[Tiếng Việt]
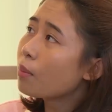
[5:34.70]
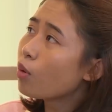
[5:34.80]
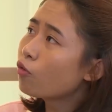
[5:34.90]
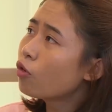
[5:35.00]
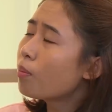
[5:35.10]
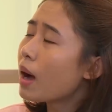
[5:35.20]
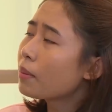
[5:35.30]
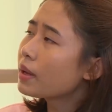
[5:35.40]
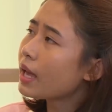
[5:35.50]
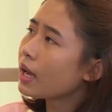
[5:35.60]
là 1 phút
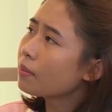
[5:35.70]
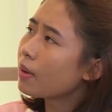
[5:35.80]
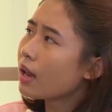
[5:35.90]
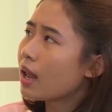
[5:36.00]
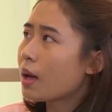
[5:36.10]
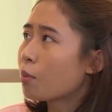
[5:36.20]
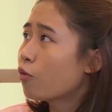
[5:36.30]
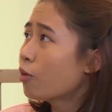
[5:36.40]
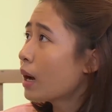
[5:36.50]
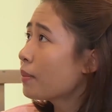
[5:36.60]
30 giây mà lại là
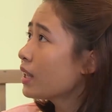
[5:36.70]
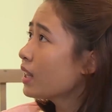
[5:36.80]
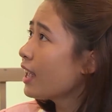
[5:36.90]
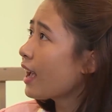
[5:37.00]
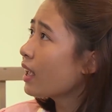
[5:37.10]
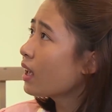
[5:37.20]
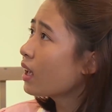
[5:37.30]
1 phút 29 giây?